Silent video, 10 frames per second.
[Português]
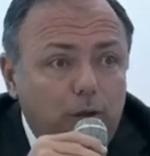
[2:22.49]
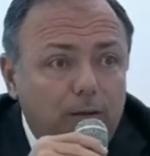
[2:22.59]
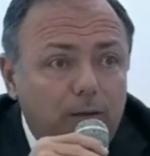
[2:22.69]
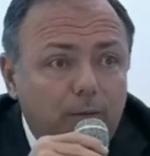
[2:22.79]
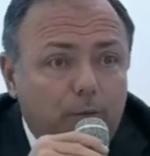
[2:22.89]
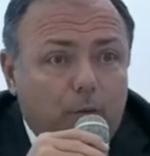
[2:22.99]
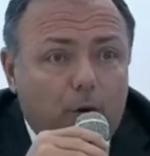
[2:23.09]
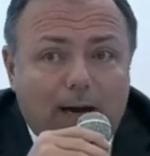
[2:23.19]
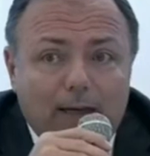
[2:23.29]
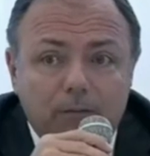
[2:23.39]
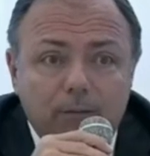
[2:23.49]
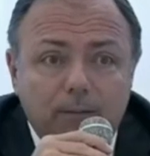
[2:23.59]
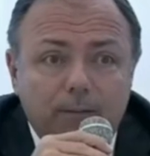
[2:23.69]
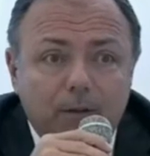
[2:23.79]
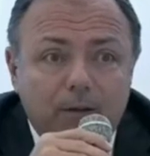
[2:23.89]
focado
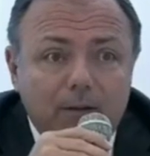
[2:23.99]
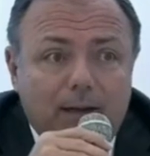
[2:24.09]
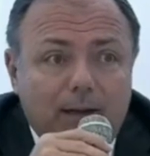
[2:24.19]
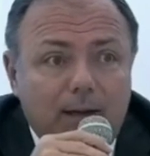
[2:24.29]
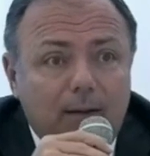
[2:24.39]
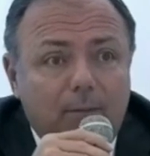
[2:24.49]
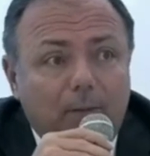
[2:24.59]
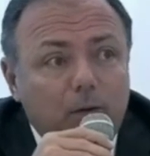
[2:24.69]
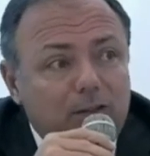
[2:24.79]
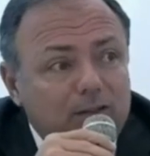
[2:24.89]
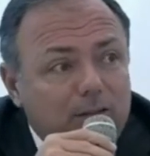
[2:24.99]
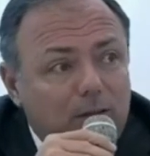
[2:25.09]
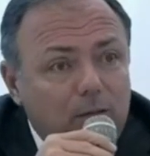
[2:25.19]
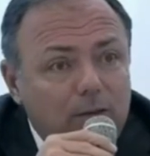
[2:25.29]
na manutenção